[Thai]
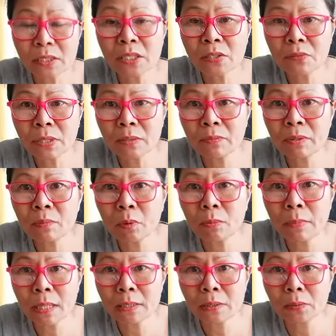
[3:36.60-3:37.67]
ชีวิตวิมล
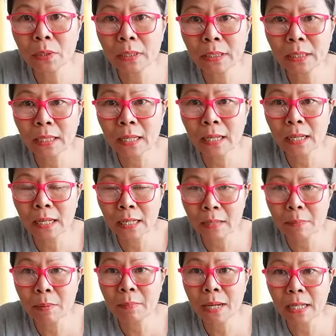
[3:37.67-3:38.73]
บ้านสวนนะคะ อะไร
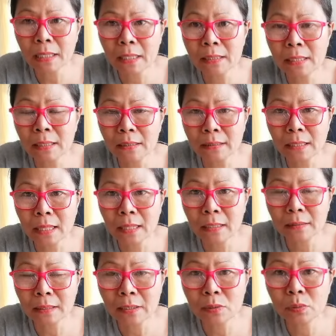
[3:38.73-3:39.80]
ประมาณนี้จะจะ
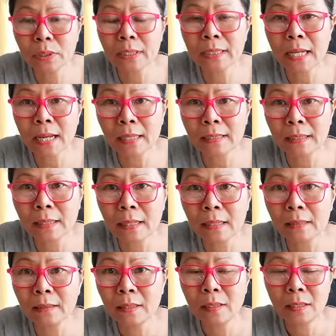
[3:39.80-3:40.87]
จะอยู่ท้ายๆนะคะ
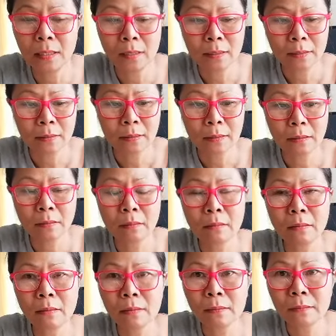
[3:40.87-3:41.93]
ก็
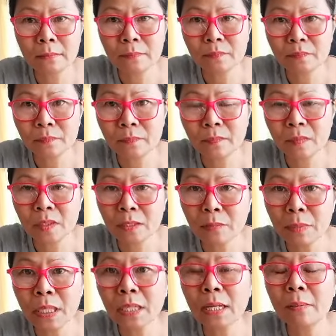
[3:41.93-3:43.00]
จะ
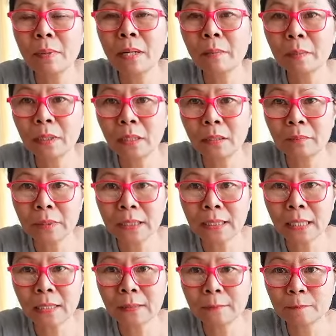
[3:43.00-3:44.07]
มีอะไรเพิ่มเติมที่
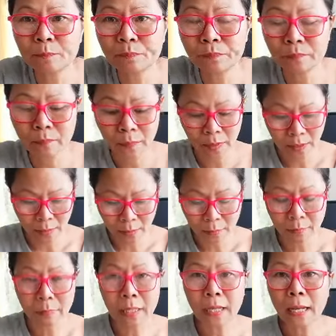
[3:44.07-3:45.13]
นั่น
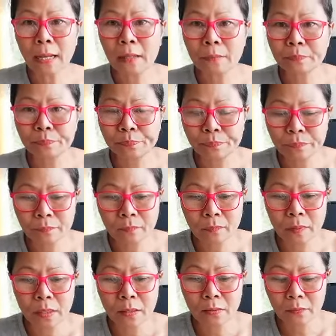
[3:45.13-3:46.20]
มาค่ะ
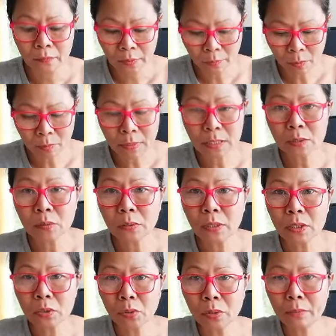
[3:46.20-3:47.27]
วิมลบ้านสวน
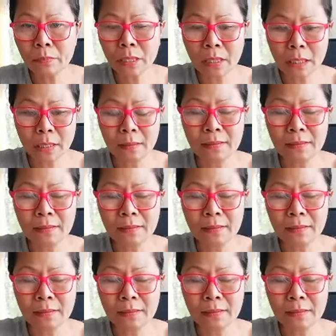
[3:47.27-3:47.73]
ก็ชวนมา